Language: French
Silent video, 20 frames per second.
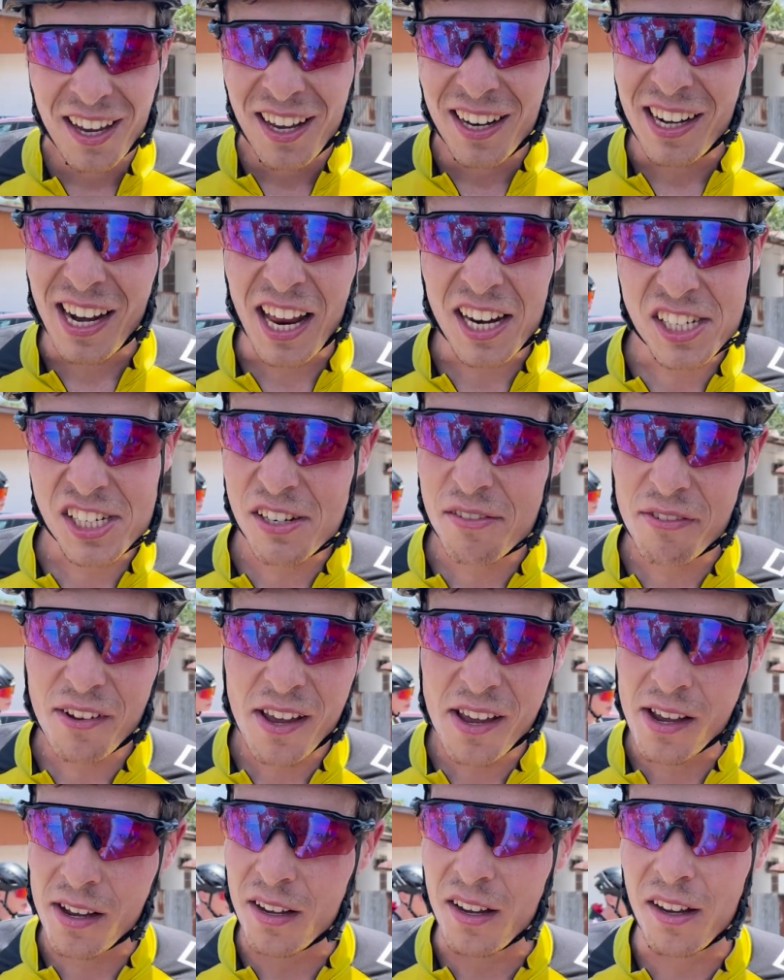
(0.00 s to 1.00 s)
Là j'y vais,
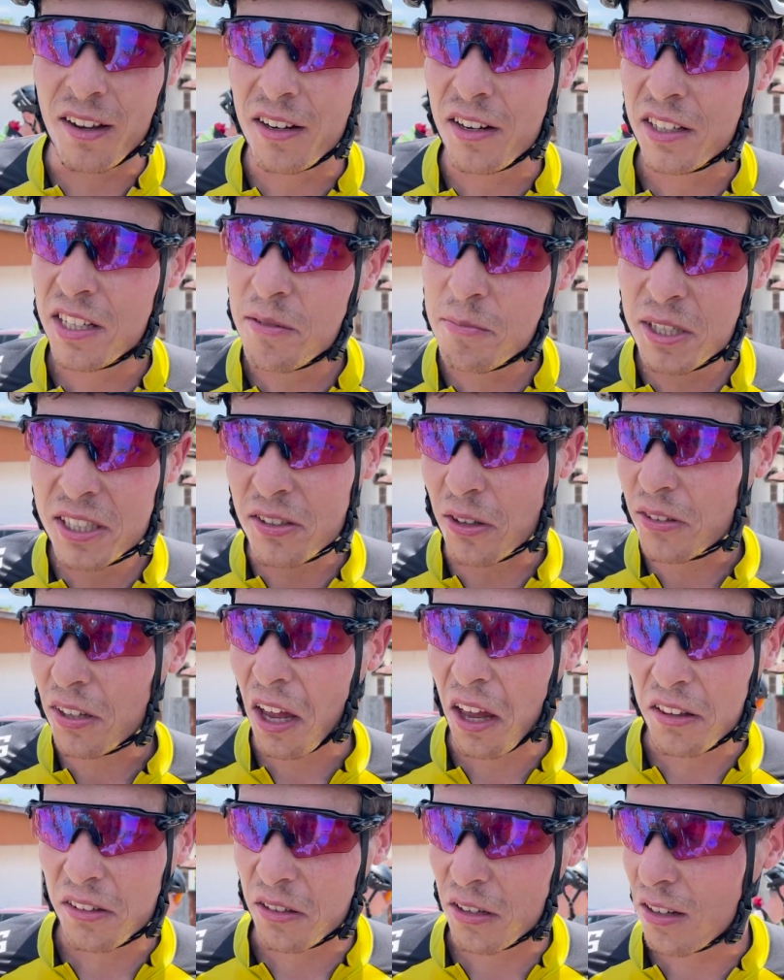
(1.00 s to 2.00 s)
euh, limite en
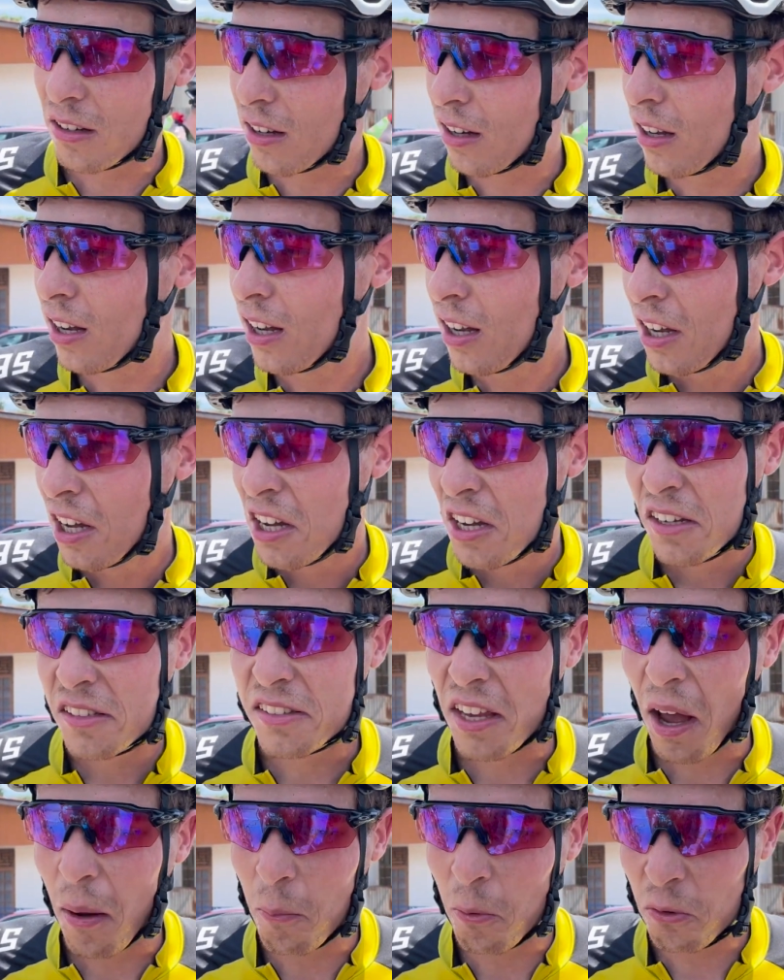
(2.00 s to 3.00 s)
train de,
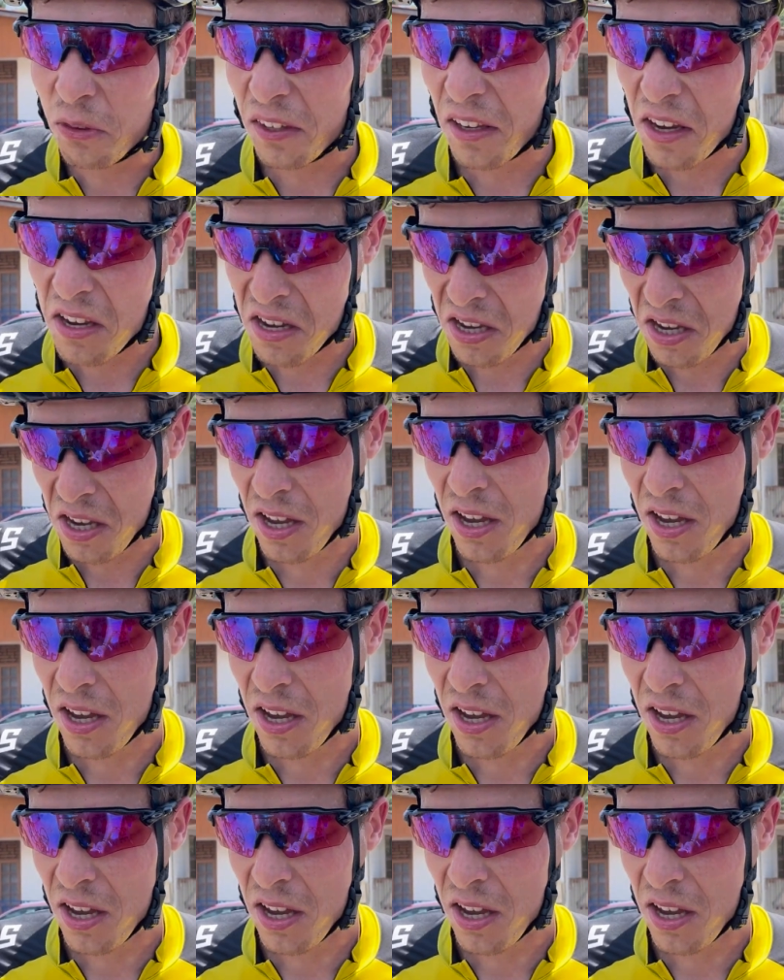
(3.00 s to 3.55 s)
ça remontait